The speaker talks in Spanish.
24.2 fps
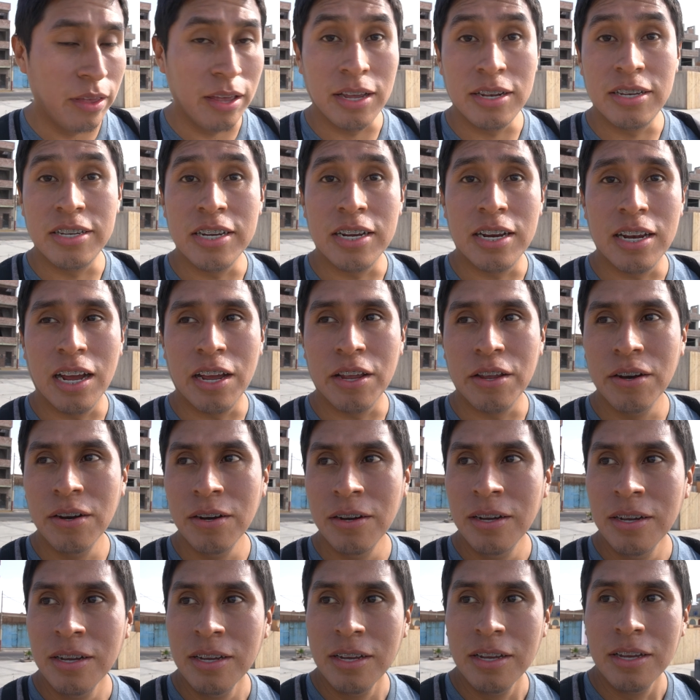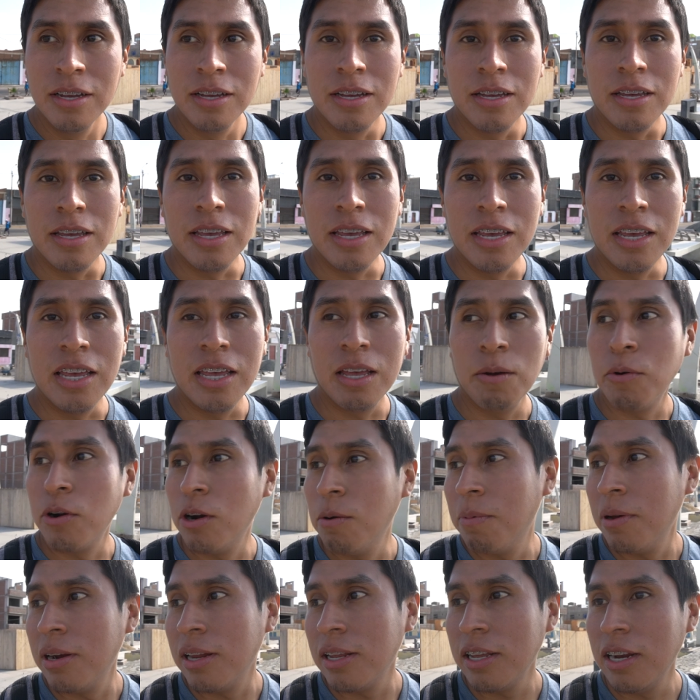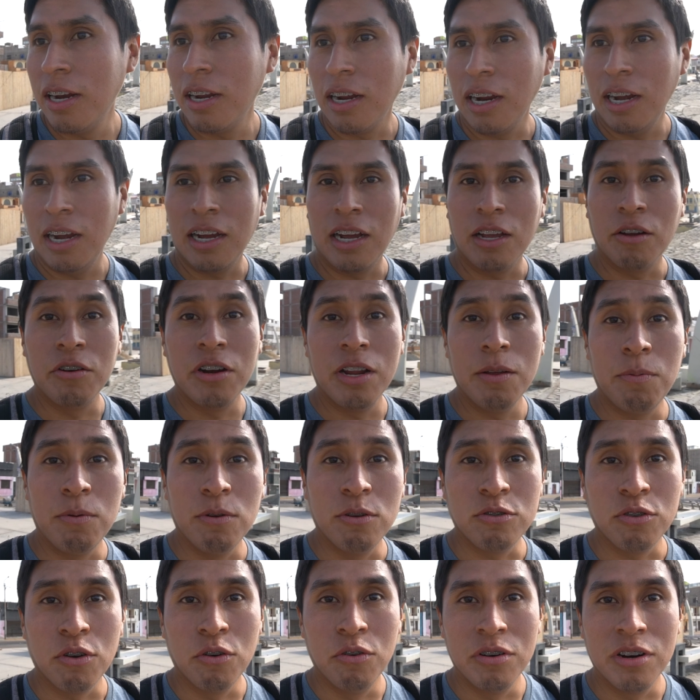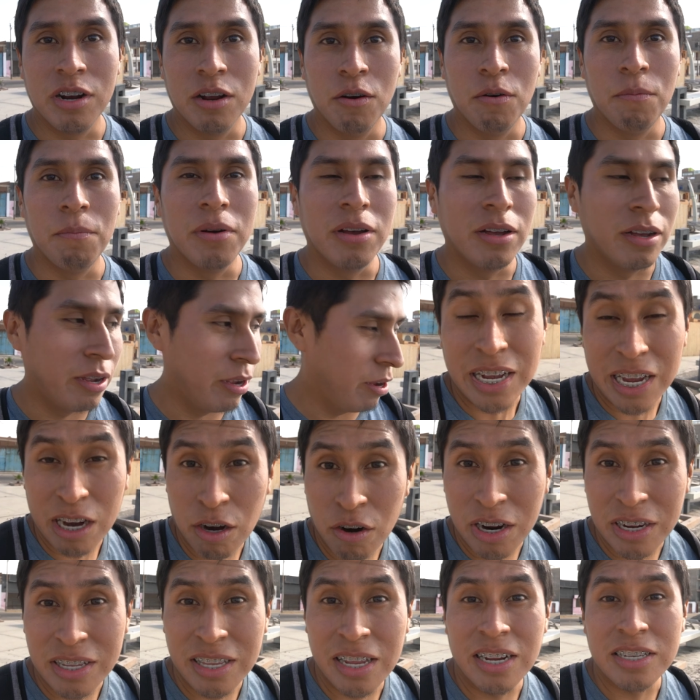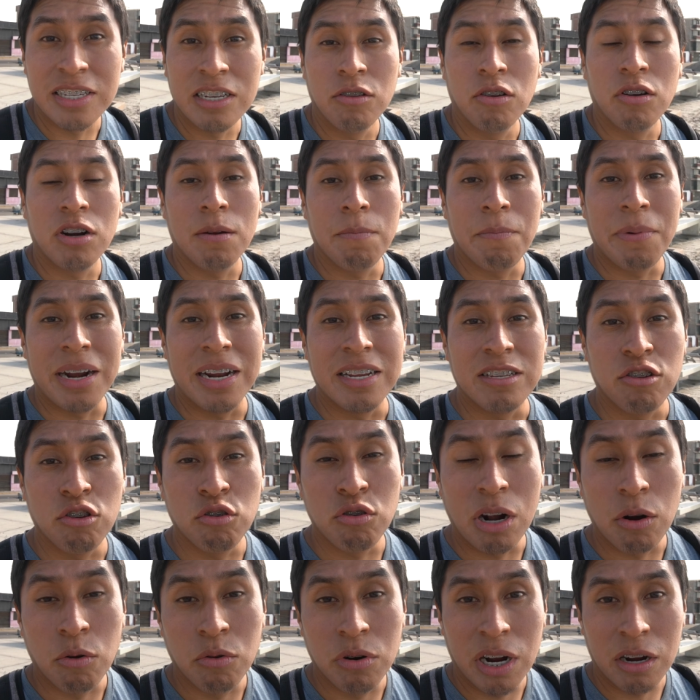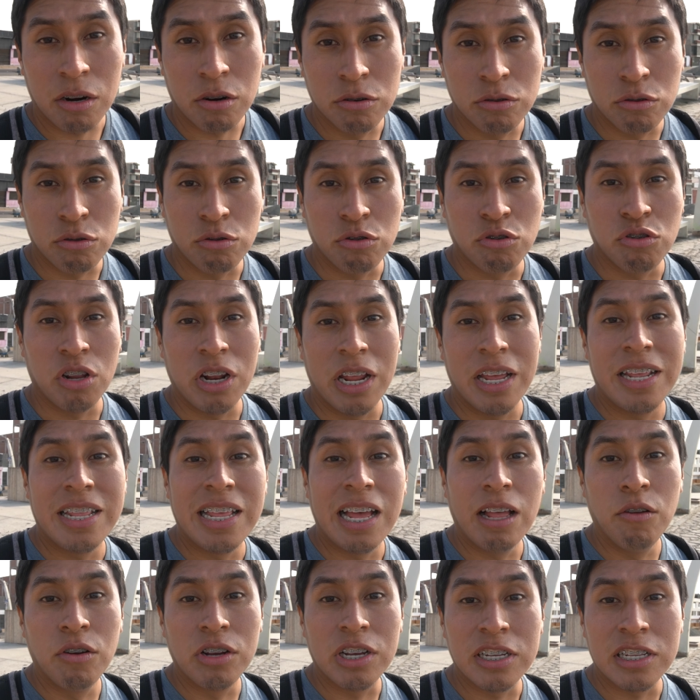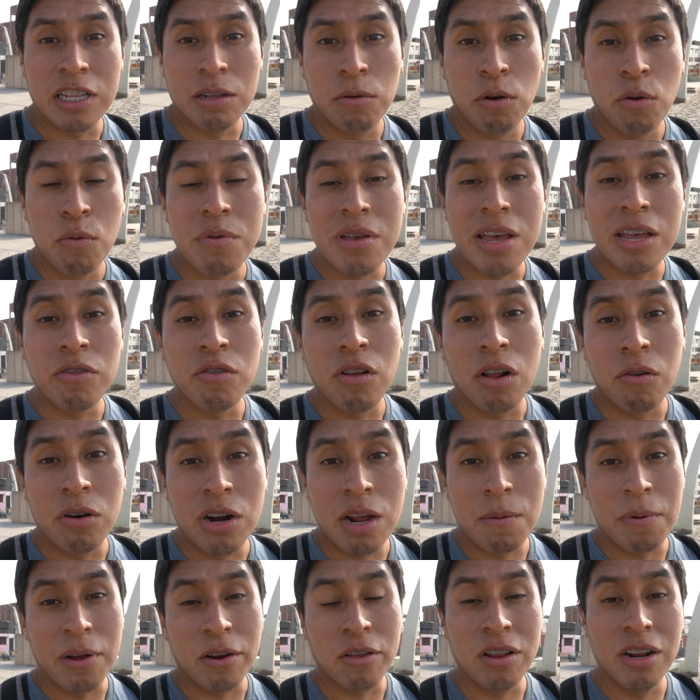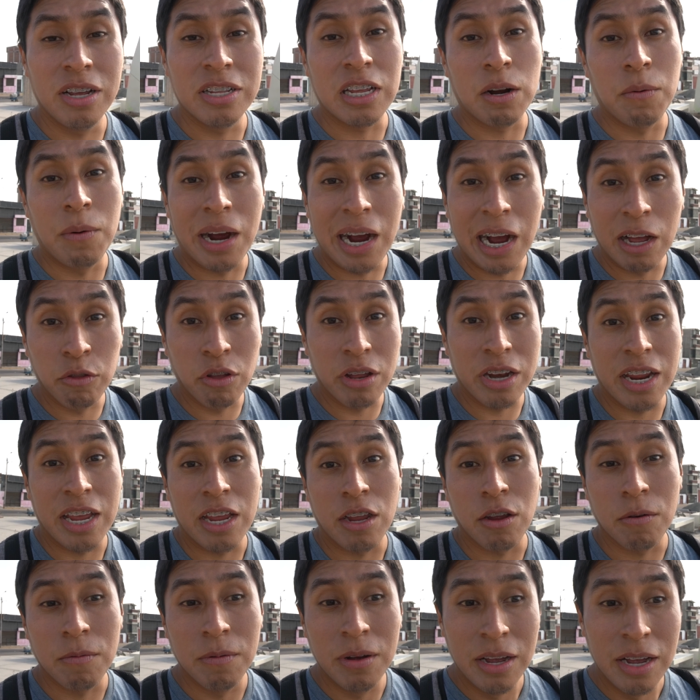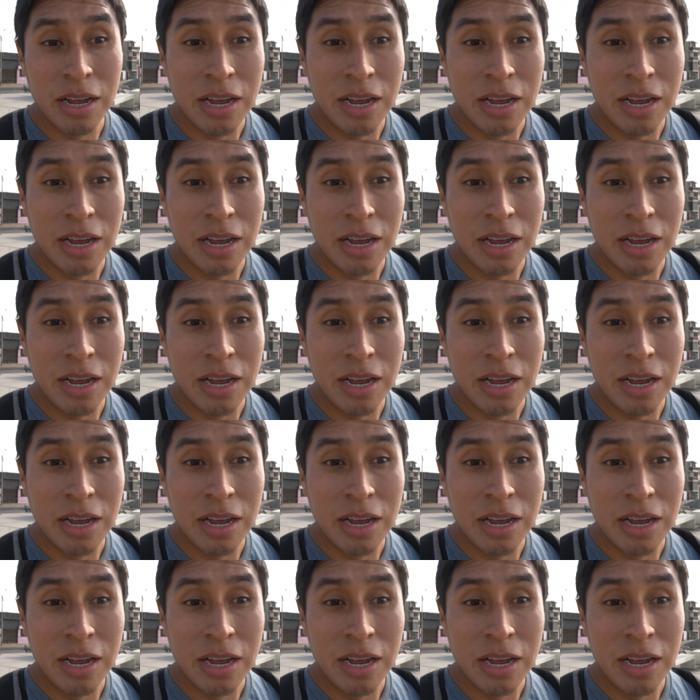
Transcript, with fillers: de Chiclayo y bueno, pareciera que le cayó una explosión a una bomba. Creo que están haciendo reparación algunas construcciones dado que estamos viendo algunas personas trabajando en ello.